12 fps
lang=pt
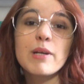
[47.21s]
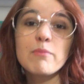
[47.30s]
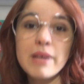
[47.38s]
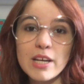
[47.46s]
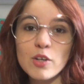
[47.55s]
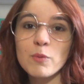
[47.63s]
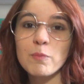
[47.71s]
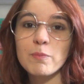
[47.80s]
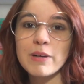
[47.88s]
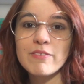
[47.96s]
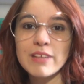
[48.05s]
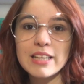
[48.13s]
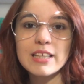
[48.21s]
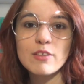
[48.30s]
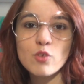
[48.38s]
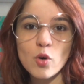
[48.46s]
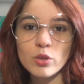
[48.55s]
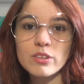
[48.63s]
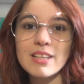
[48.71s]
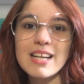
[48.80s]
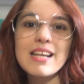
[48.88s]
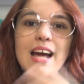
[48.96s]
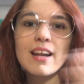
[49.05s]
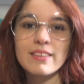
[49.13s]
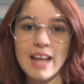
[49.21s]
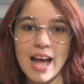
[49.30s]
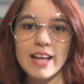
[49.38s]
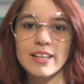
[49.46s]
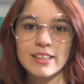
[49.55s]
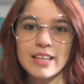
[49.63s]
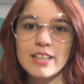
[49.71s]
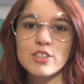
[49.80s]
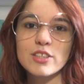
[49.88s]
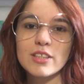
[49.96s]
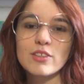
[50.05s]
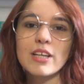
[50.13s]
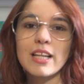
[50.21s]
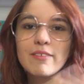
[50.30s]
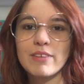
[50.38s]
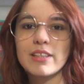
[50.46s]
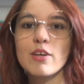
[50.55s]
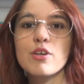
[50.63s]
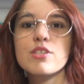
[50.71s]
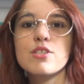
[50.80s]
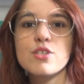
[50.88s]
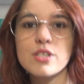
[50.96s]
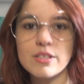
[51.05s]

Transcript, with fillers: Primeiro, para falar que ela ficou trilhardária, né, de tanto que ela vendeu esses